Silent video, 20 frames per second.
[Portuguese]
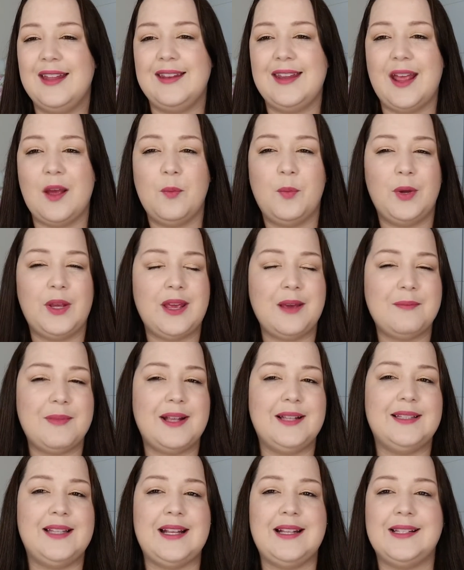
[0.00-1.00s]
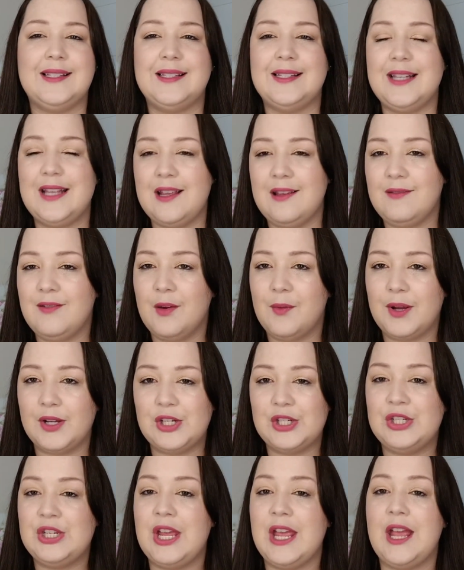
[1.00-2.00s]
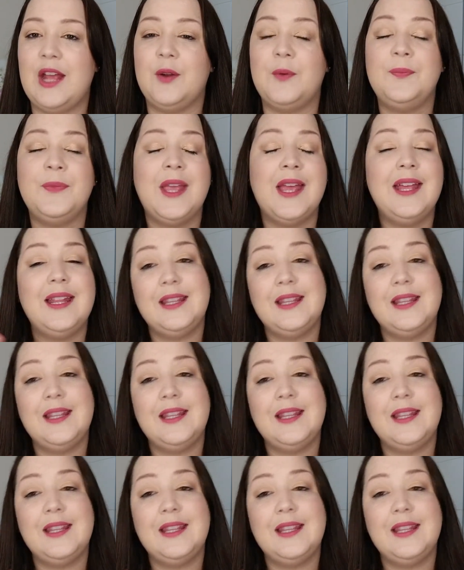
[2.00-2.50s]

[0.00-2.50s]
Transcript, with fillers: né, um pouquinho mais sensível a cheiro.